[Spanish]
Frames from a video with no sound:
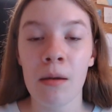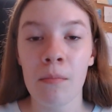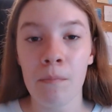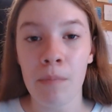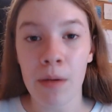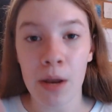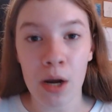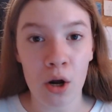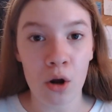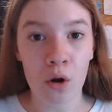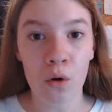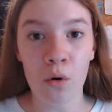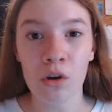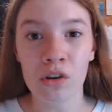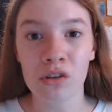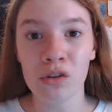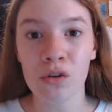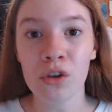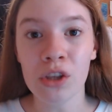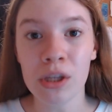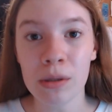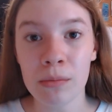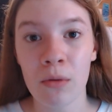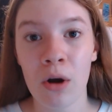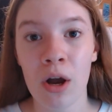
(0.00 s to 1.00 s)
Pero luego este
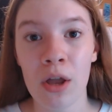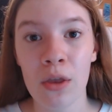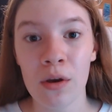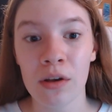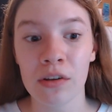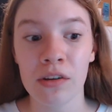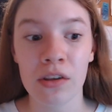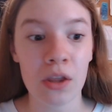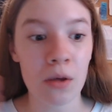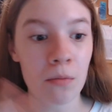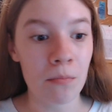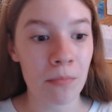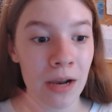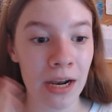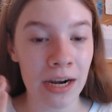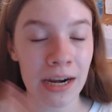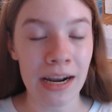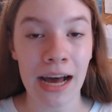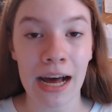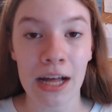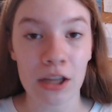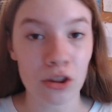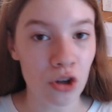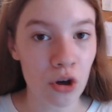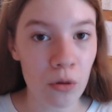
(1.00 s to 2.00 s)
último año ha sido en plan
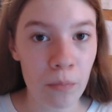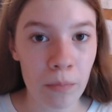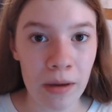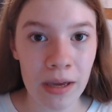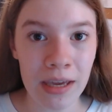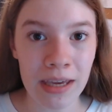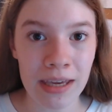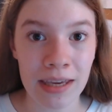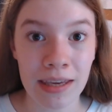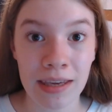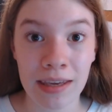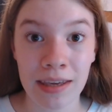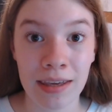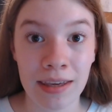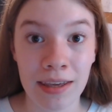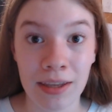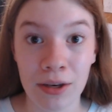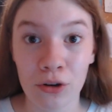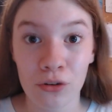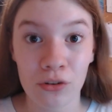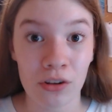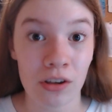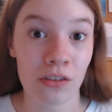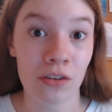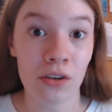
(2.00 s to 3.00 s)
a tope y
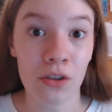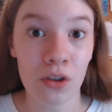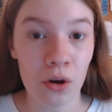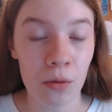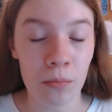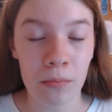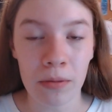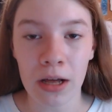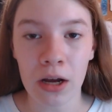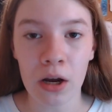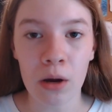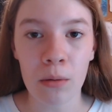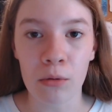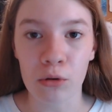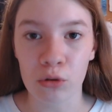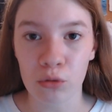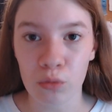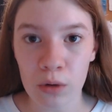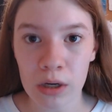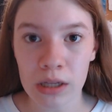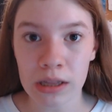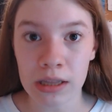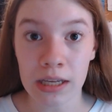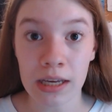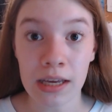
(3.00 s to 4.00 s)
no sé, ha sido en plan como
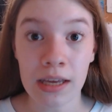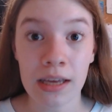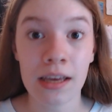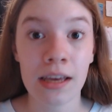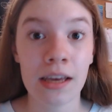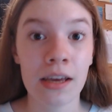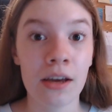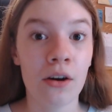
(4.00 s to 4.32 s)
suerte